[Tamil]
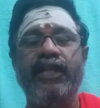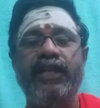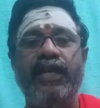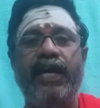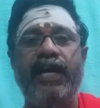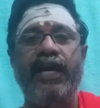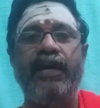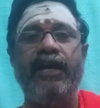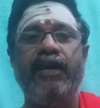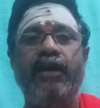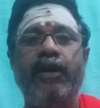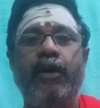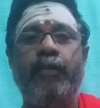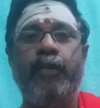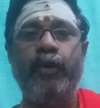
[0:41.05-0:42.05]
இந்த
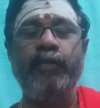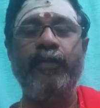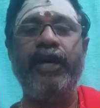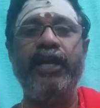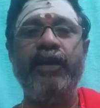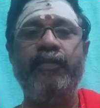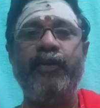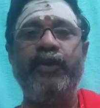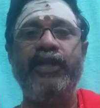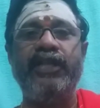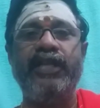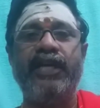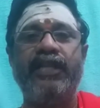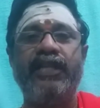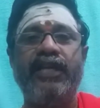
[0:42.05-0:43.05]
பொன்மழை
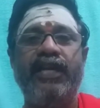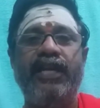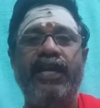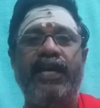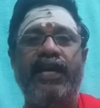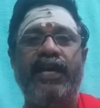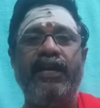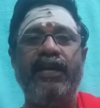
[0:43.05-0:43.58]
பொழிந்த கதையில்